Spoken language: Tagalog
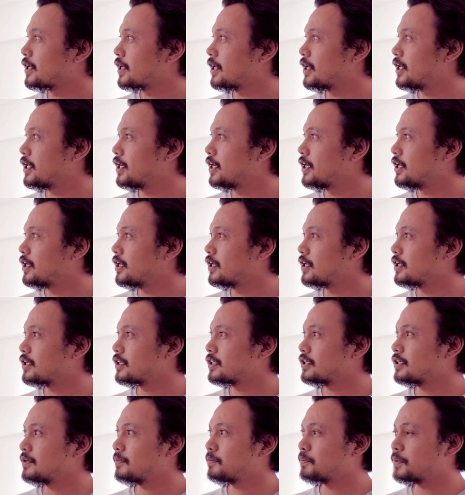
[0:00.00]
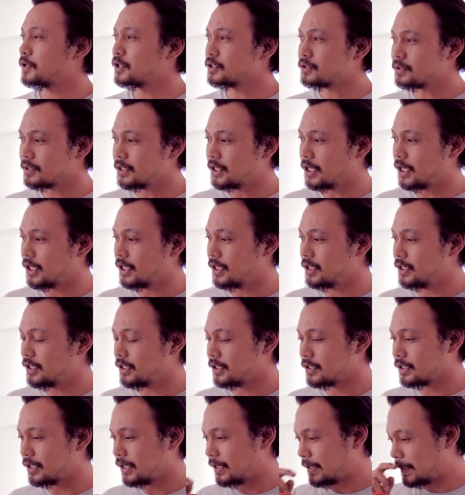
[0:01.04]
kanang personal
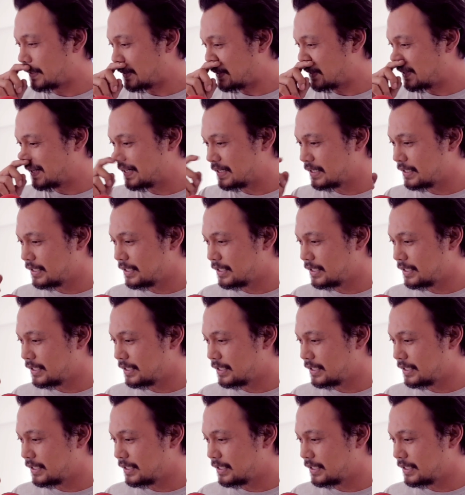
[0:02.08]
nga